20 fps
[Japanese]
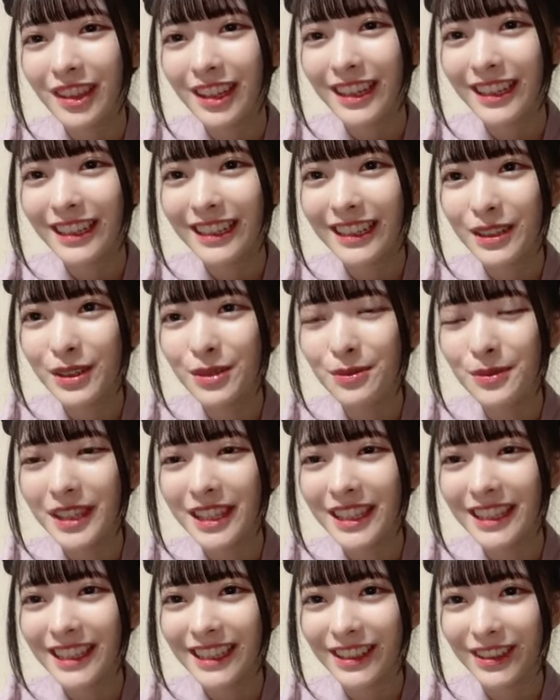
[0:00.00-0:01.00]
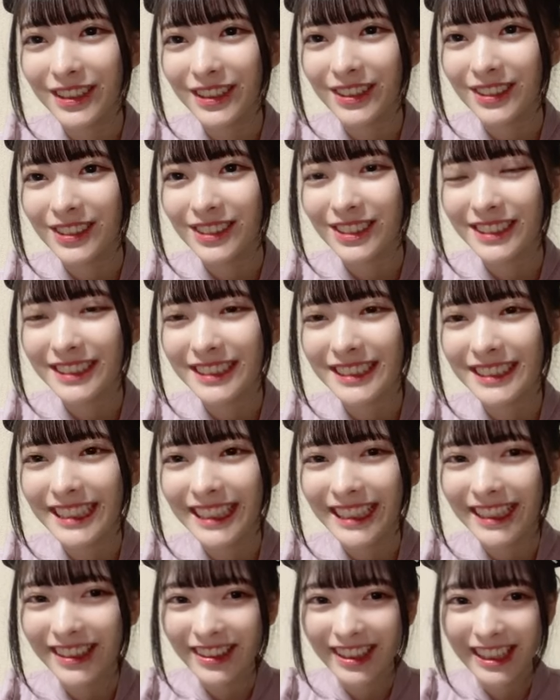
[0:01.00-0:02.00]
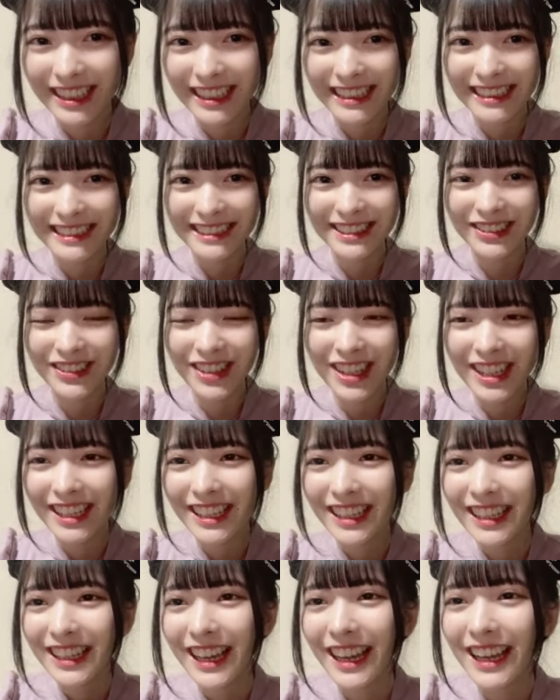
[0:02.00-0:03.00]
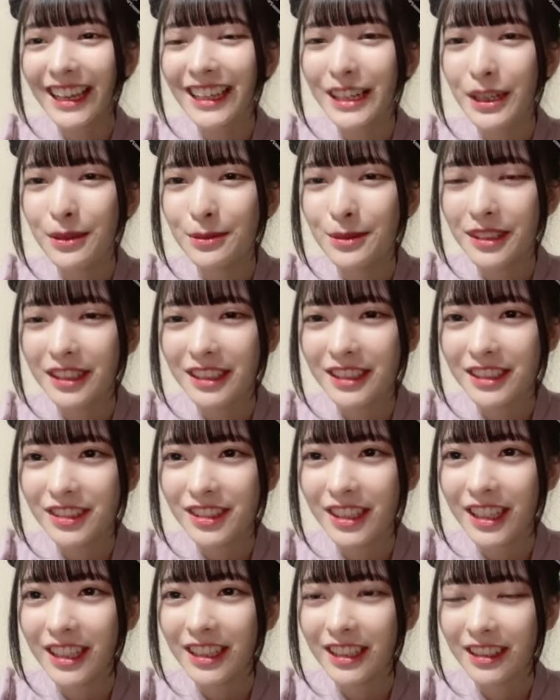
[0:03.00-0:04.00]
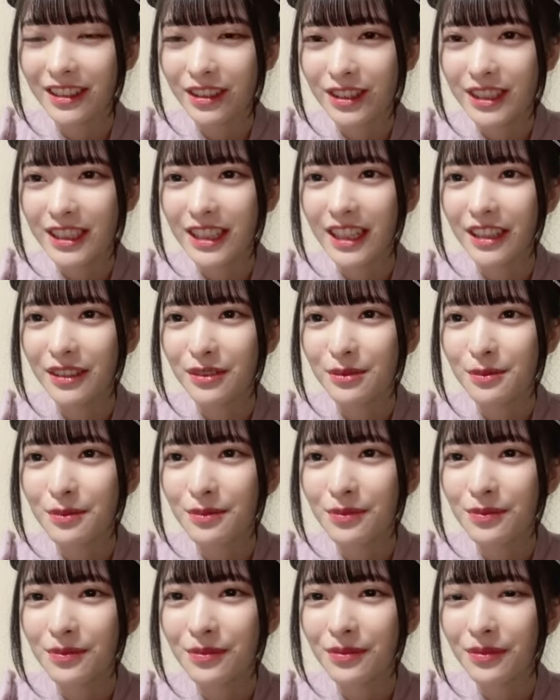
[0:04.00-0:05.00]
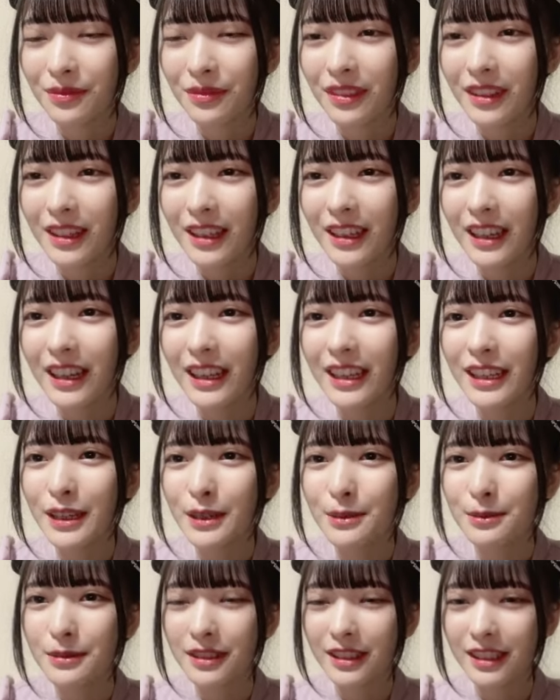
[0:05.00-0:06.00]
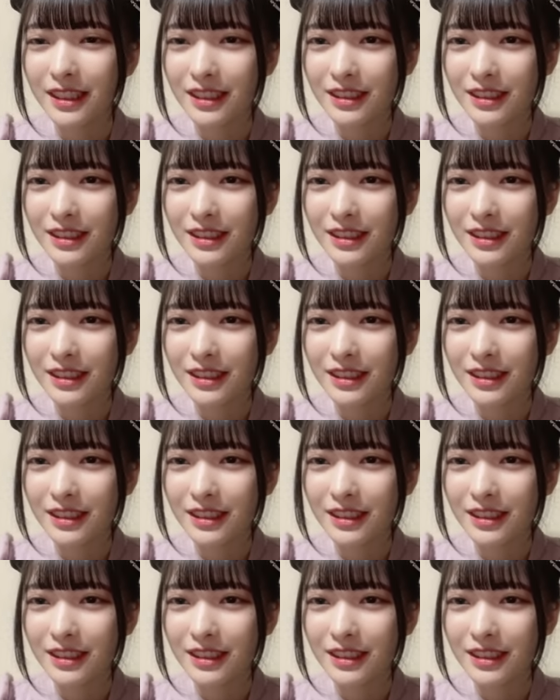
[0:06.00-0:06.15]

あれを見てたのよほらは「アイラブが主題歌のさ「アイラブが